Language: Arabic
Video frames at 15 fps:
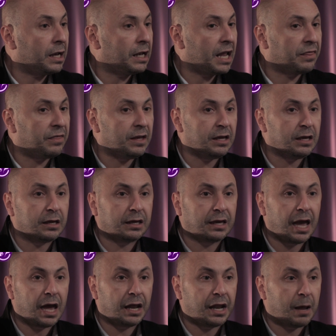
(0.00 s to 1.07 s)
الذي
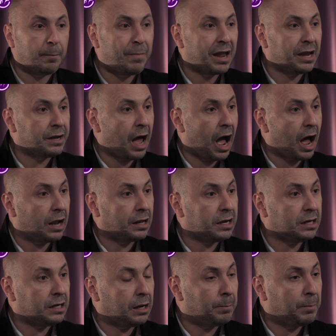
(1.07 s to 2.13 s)
كان بين
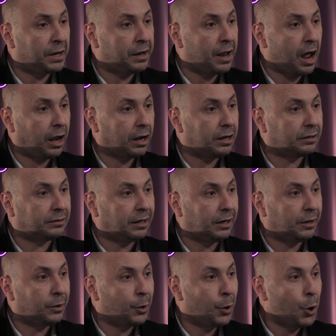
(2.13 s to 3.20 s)
علي من
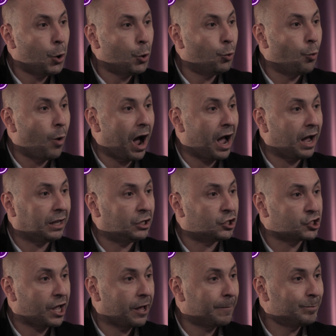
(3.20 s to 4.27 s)
ناحيه
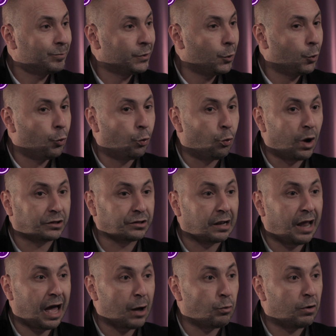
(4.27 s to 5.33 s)
وعائشه
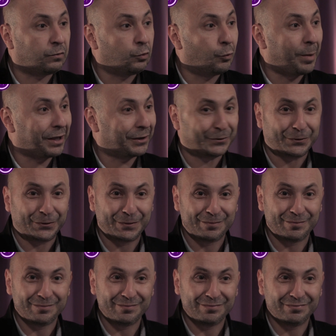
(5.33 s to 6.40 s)
وطلحه والزبير
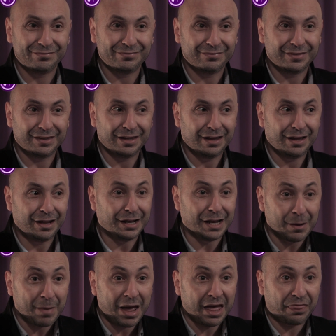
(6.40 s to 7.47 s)

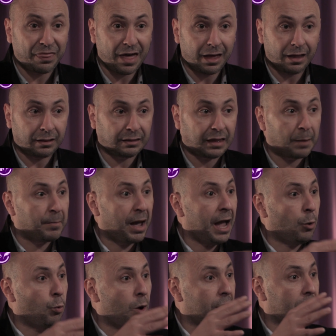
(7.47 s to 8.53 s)
لماذا
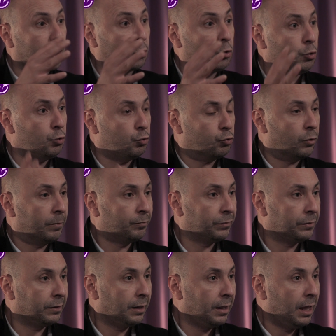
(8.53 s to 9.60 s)
تمحور كل
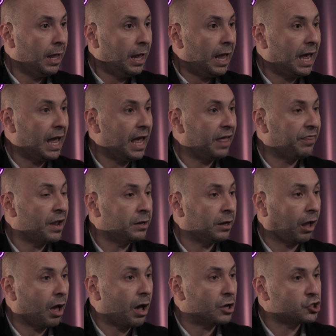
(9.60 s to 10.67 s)
هذا
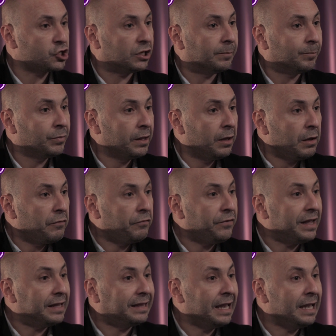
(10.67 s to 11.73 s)
النقاش
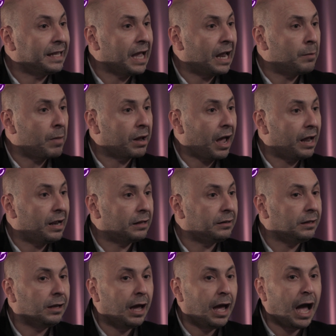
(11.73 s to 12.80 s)
في تلك
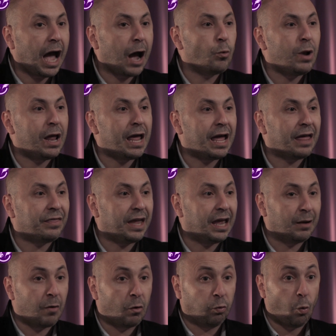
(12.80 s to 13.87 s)
المرحله حول هذه
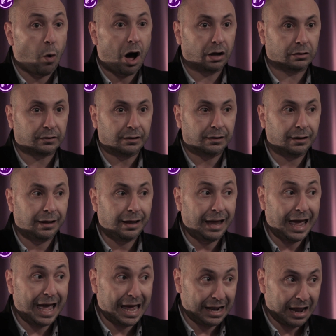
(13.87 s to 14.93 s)
الموضوعات
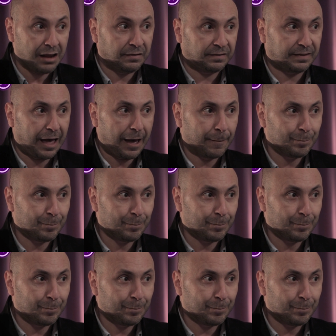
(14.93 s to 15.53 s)
اليس